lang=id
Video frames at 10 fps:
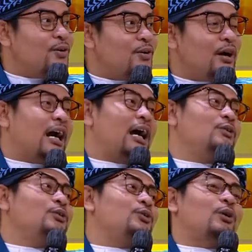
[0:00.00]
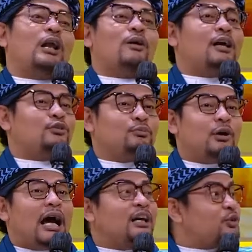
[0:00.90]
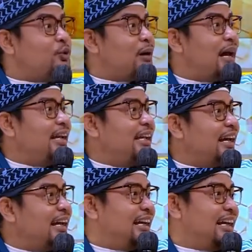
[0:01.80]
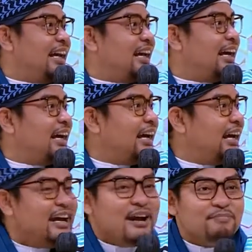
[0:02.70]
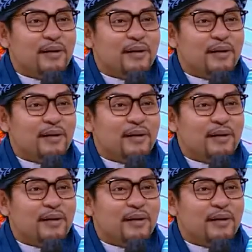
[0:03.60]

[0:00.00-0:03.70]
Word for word: ah. kagak hmm. lucu kalau hasut sama kang somai iya benar benar benar